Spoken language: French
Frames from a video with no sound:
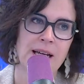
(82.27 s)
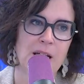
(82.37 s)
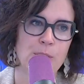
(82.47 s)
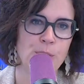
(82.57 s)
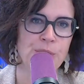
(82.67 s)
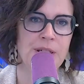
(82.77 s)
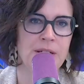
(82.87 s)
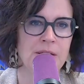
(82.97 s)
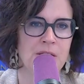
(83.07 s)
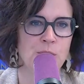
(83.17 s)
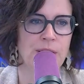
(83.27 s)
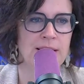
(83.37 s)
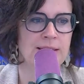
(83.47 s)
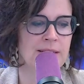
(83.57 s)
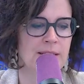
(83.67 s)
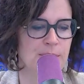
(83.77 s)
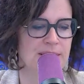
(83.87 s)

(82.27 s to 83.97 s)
Et puis, Zoé Klessens, bah,